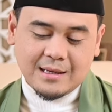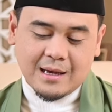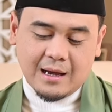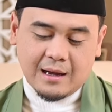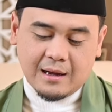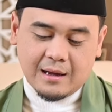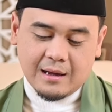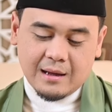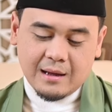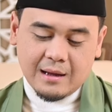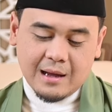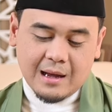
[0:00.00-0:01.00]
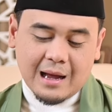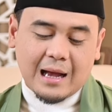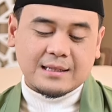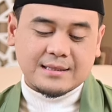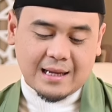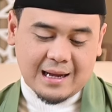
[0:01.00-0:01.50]
yang
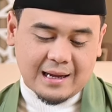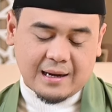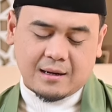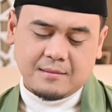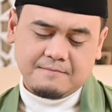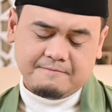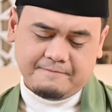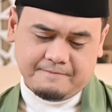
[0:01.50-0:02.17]
kasar.